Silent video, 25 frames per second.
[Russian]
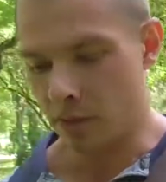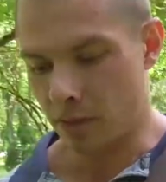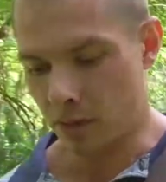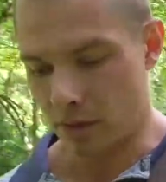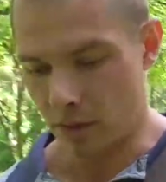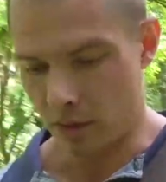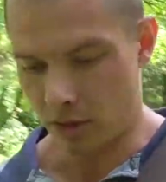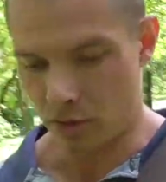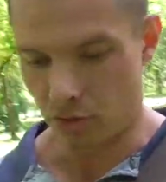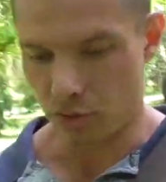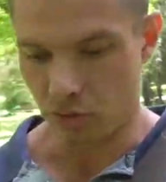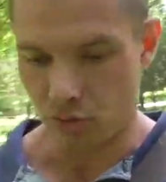
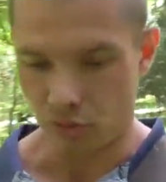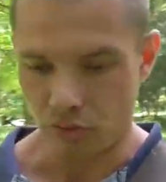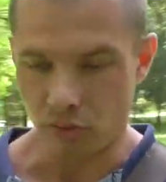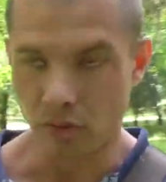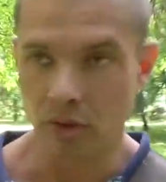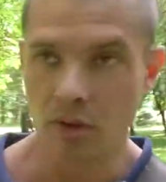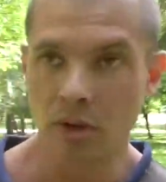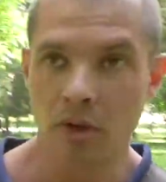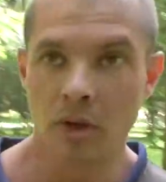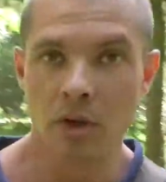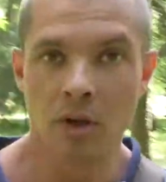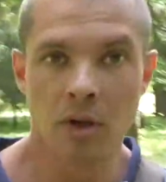Так что
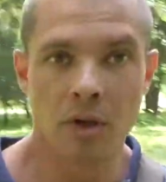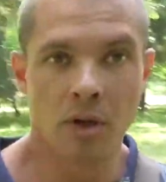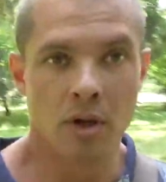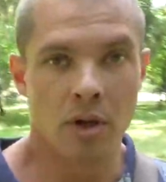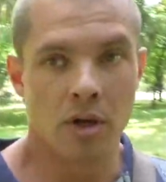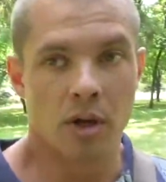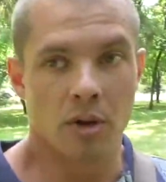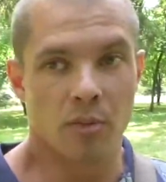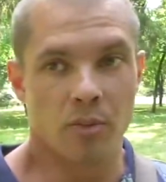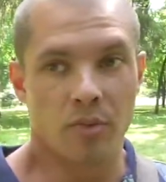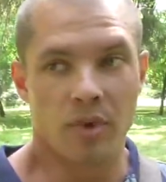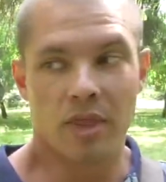
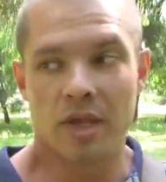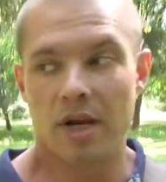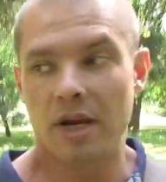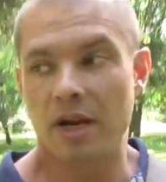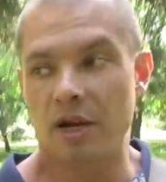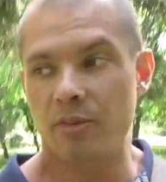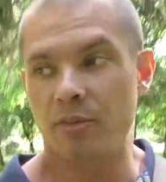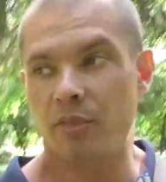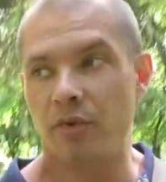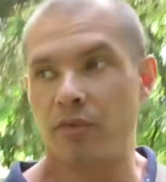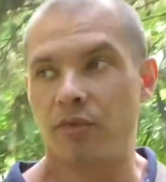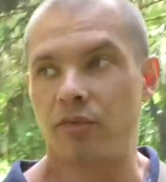
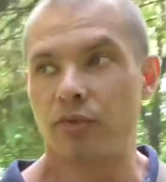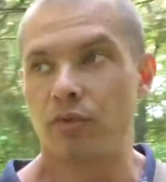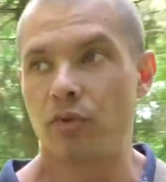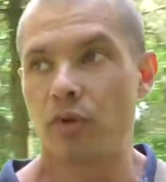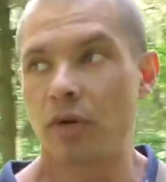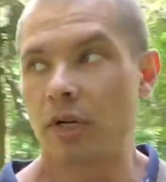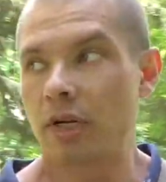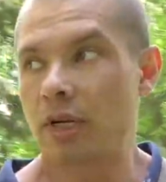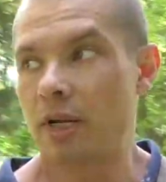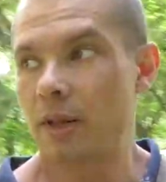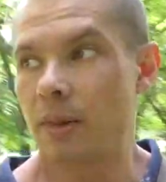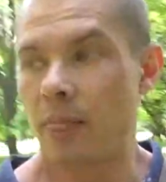
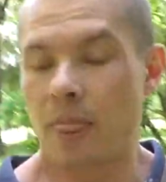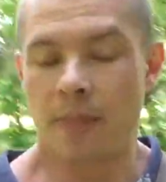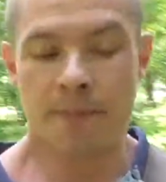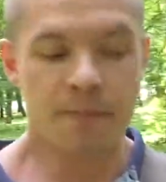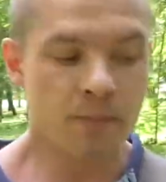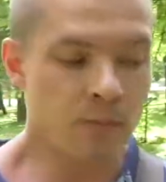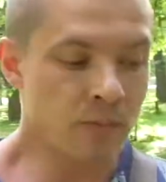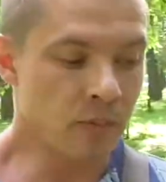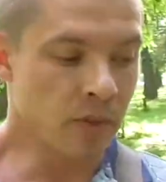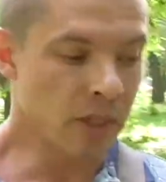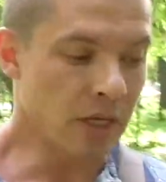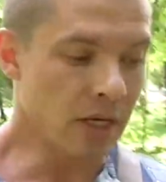многоповторка
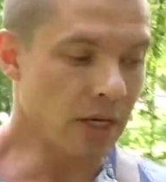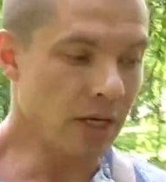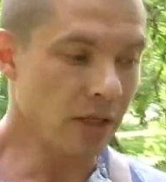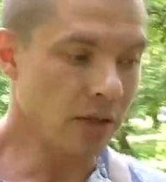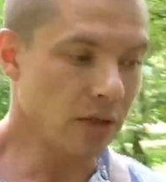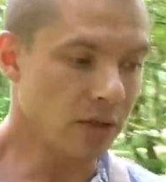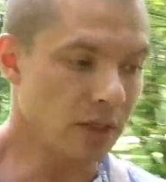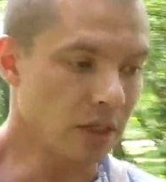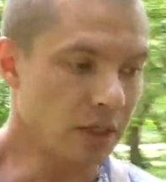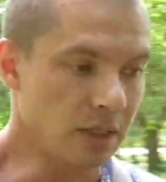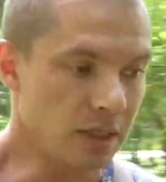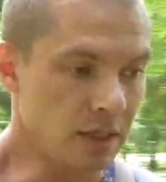
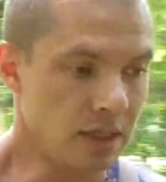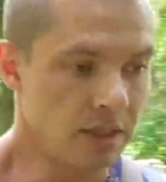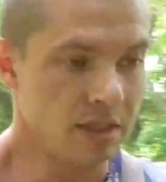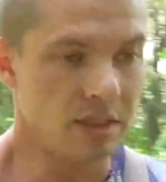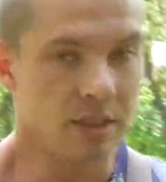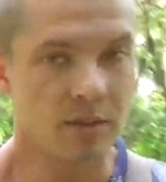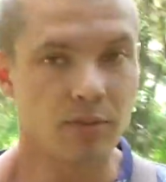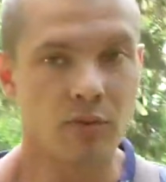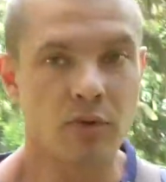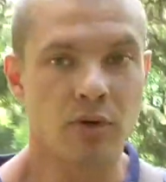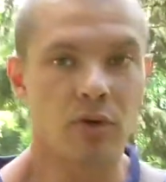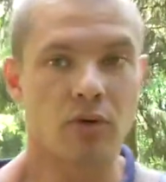это
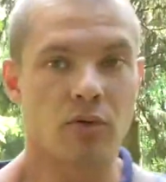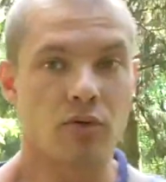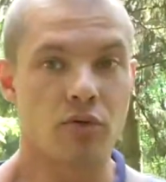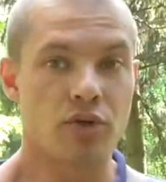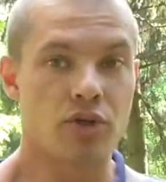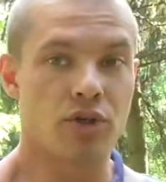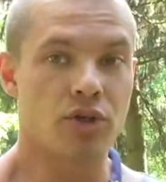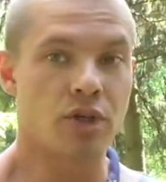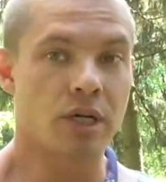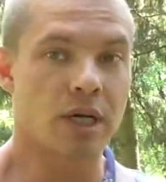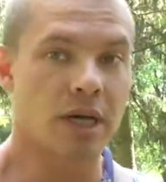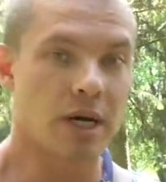есим
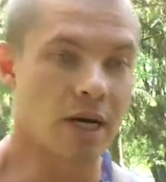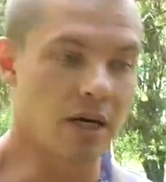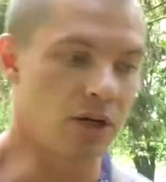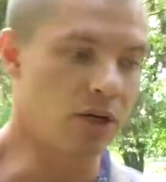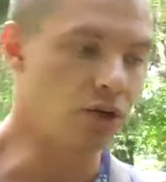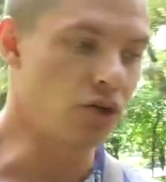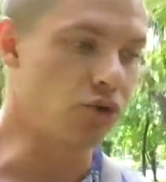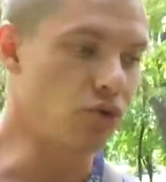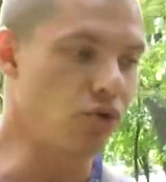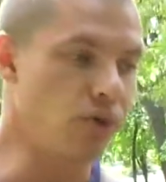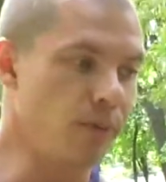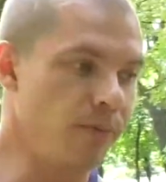очень
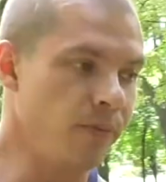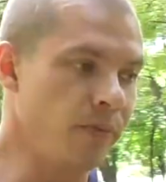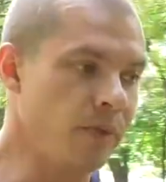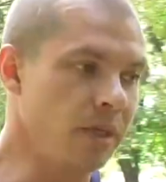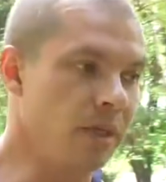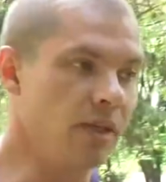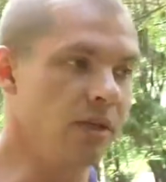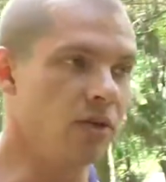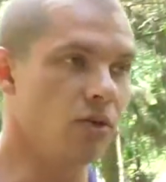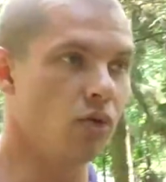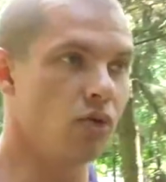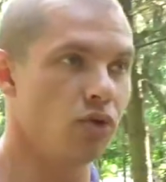хорошо
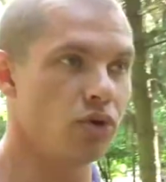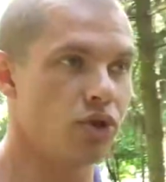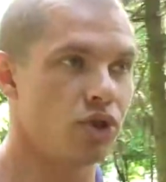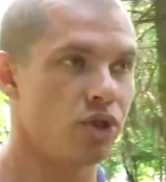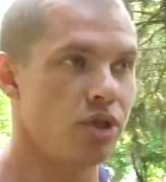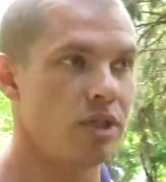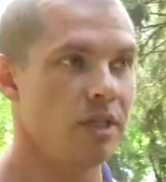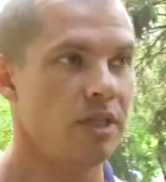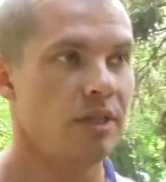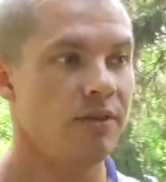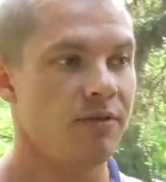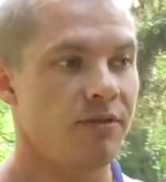и
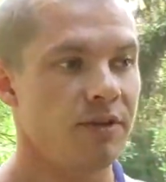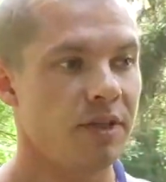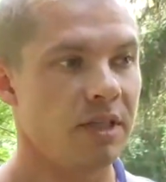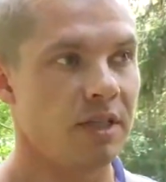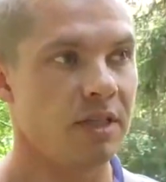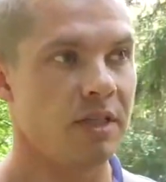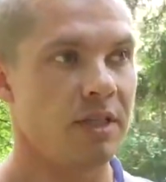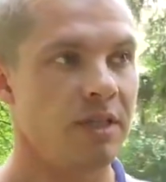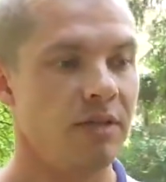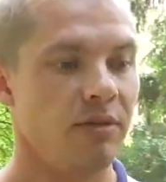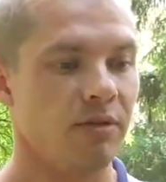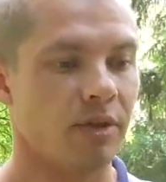очень
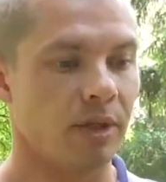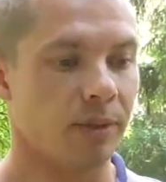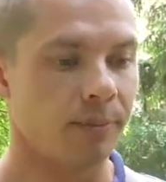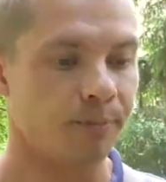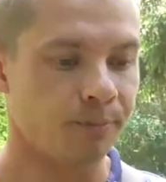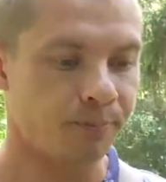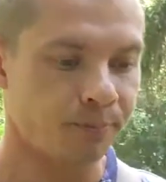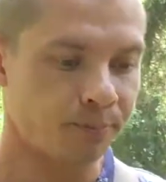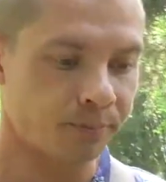эффективно.